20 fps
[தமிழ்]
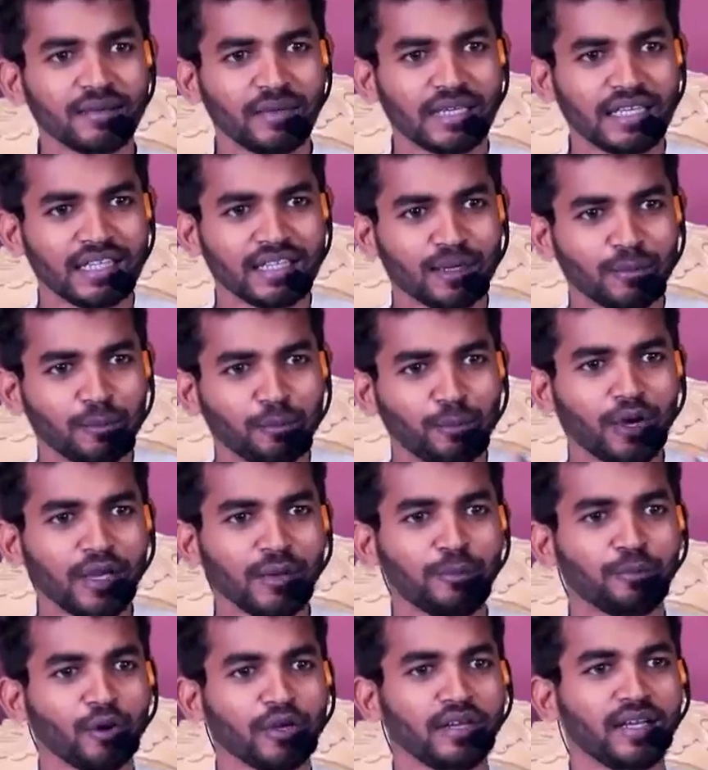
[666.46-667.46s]
தம்பி இதை
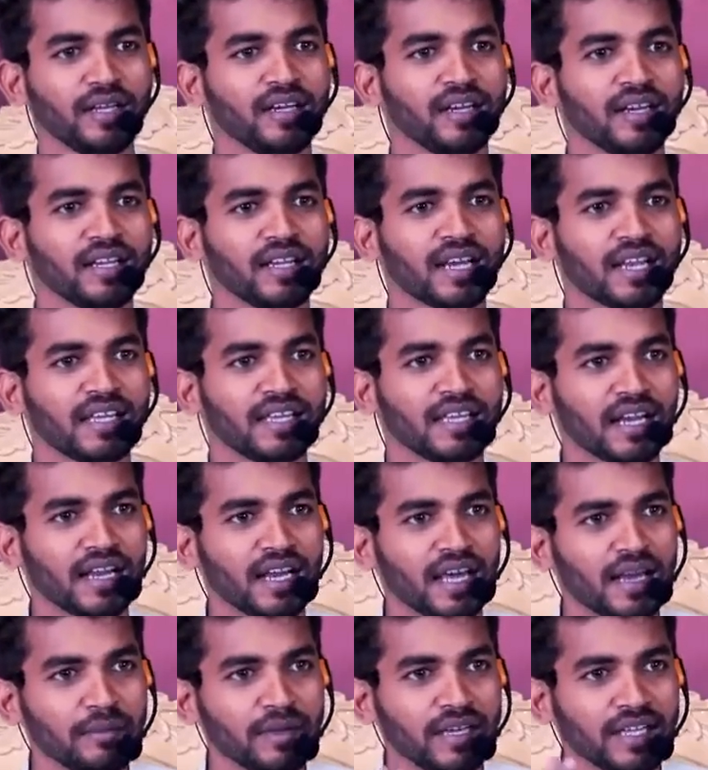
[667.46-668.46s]
போய் போயின்றீங்களே
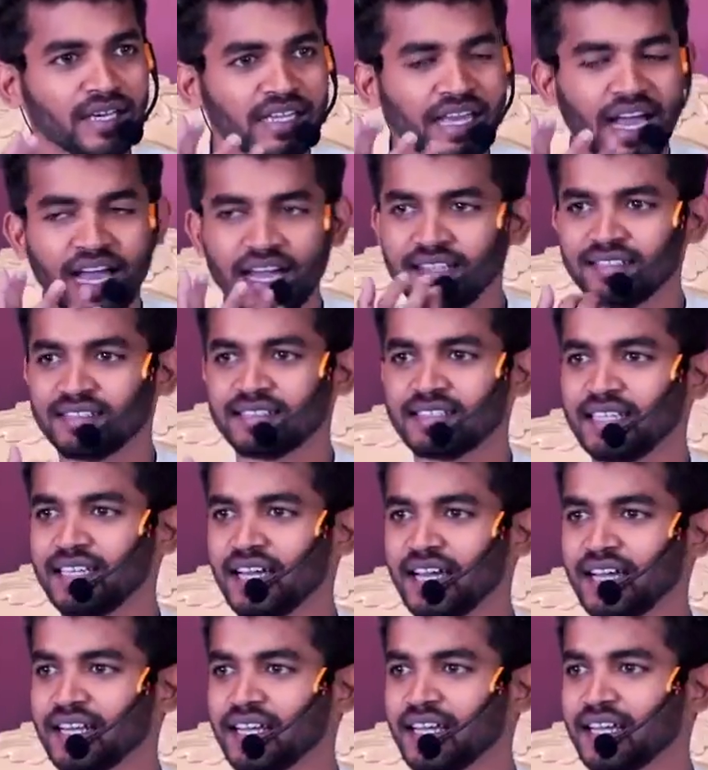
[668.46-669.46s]
எல்லாமே
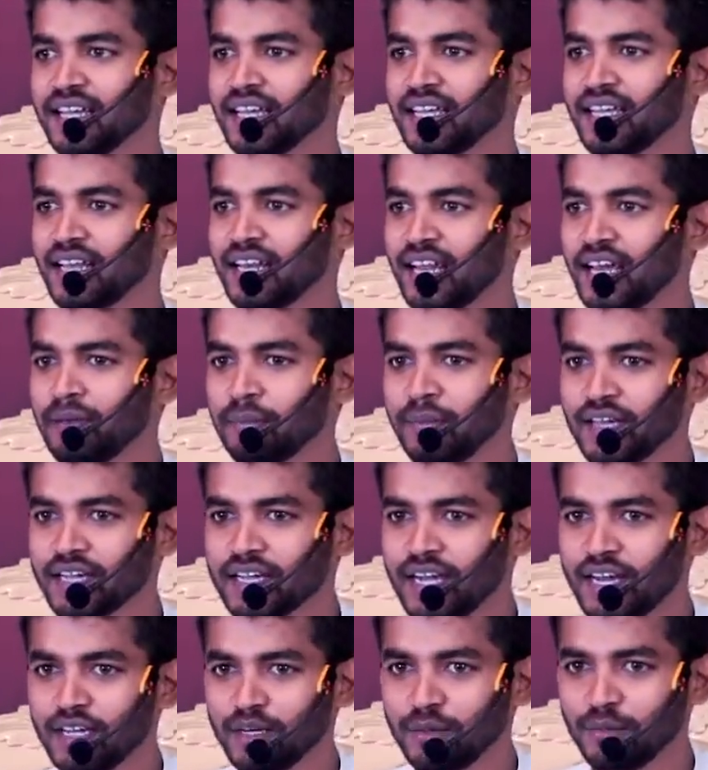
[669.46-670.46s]
ரியாலிஸ்டிக்காக இருக்கீங்க எல்லாமே
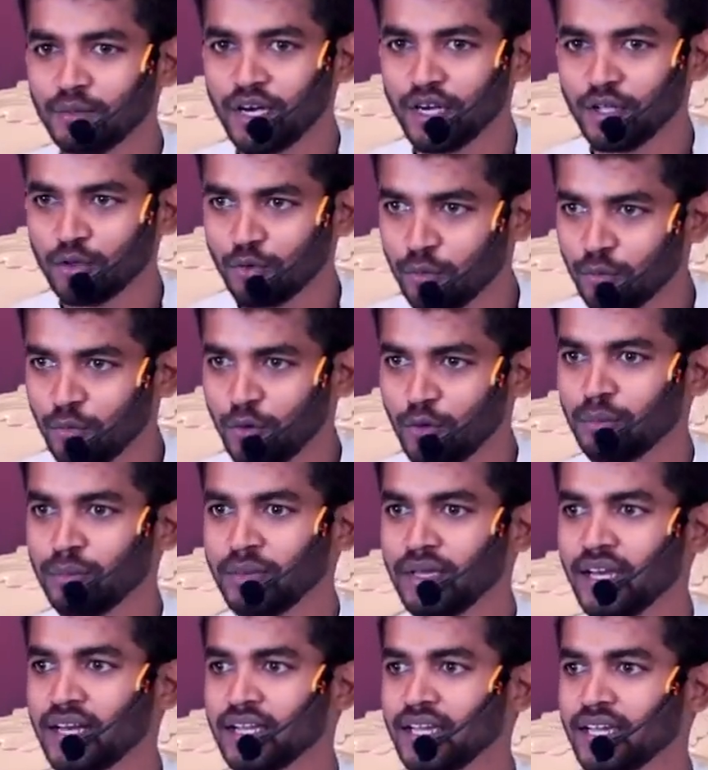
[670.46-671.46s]
கண்ணு முன்னாடி ரொம்ப
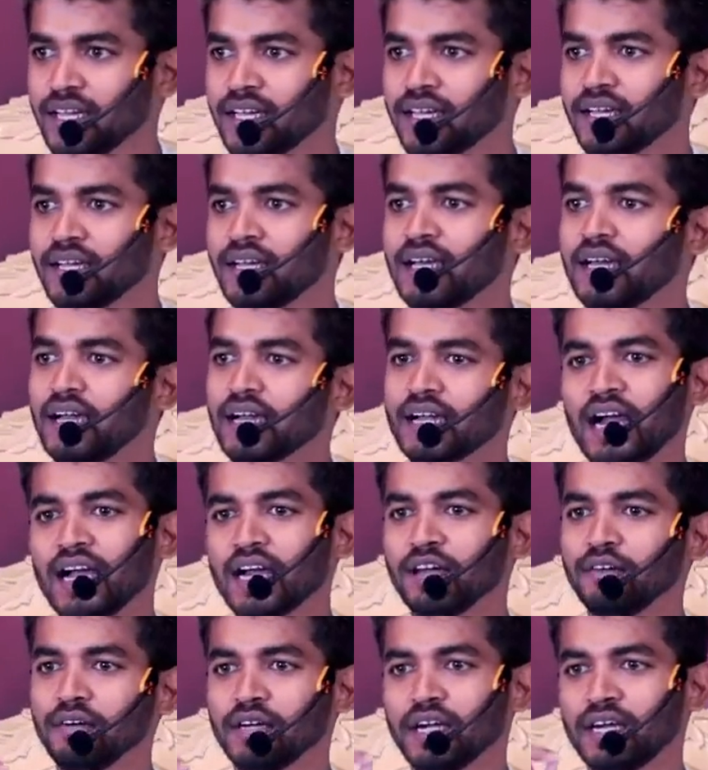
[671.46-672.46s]
உண்மையாக இருக்கீங்க
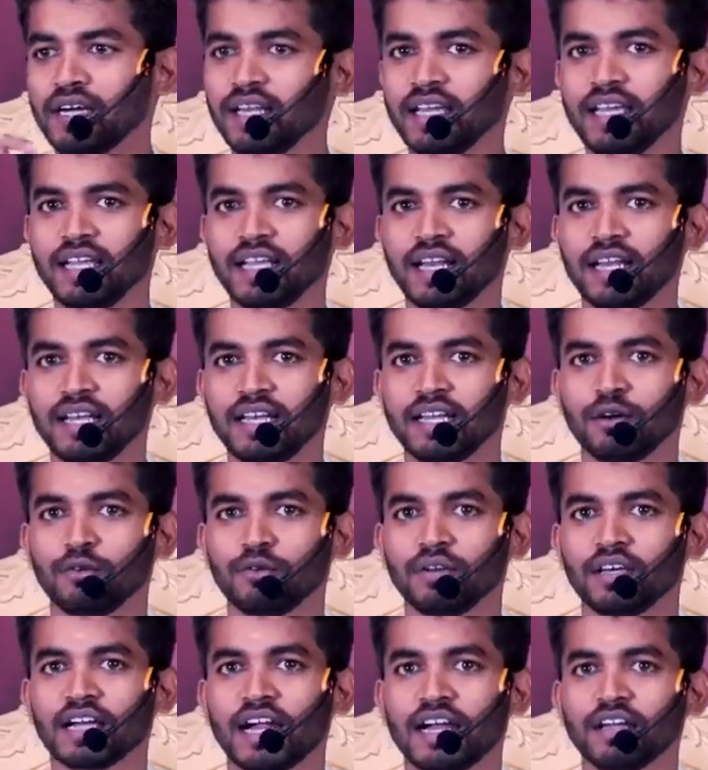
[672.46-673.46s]
கனவு கண்டிருக்கீங்களா இல்லையா
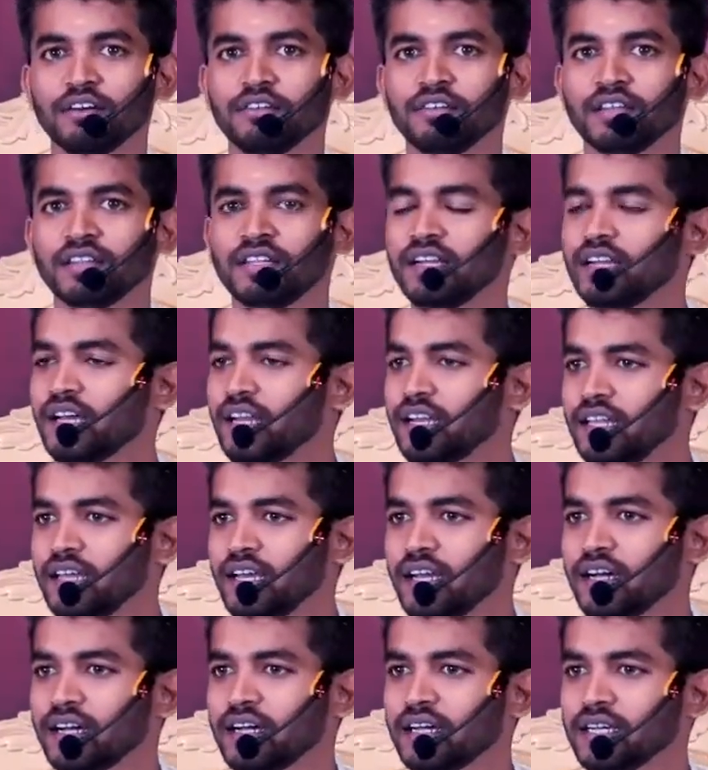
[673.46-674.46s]
உங்களுக்கு கனவு வந்திருக்கா
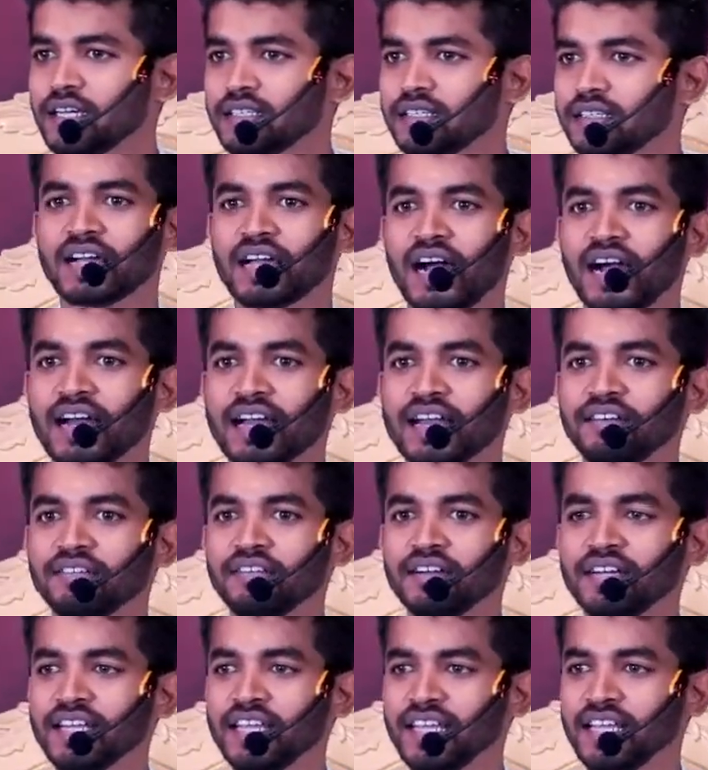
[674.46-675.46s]
இல்லையா
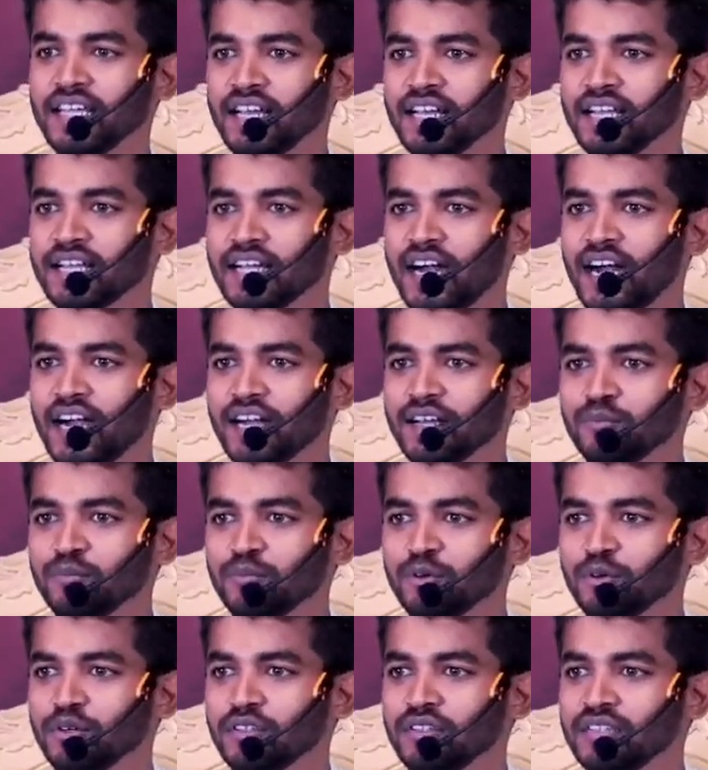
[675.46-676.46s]
கனவு நீங்கள்
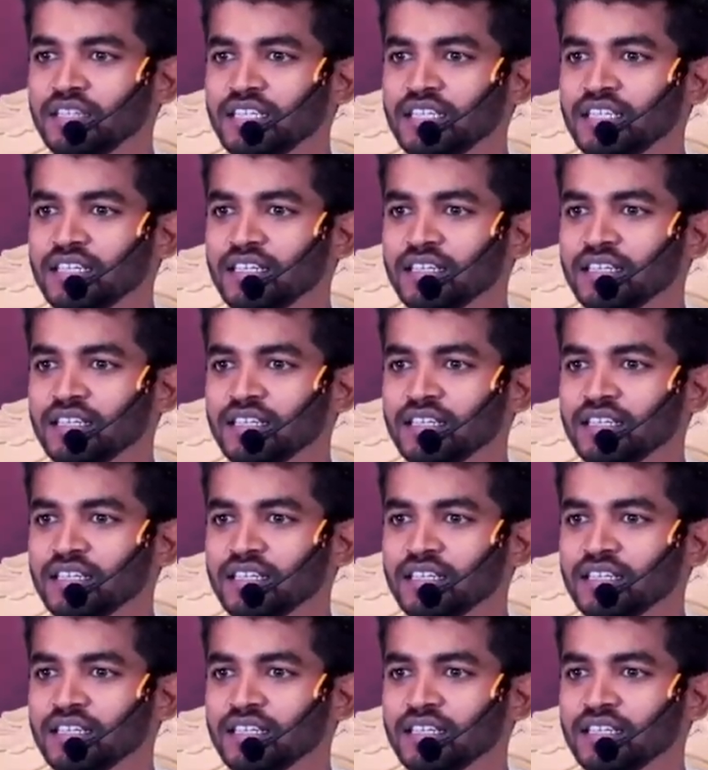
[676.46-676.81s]
காணும்போது